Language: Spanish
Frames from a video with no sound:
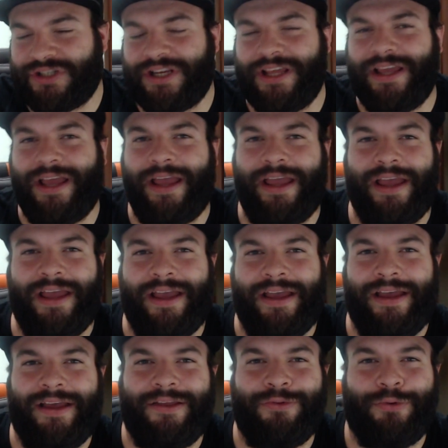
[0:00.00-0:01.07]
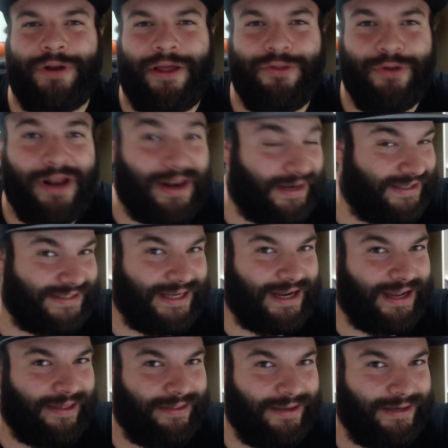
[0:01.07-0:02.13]
sigue durando la
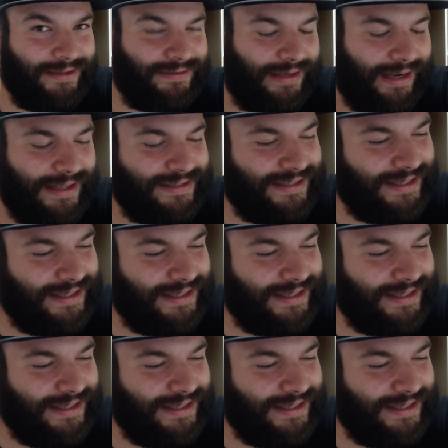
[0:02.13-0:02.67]
resaca del E3.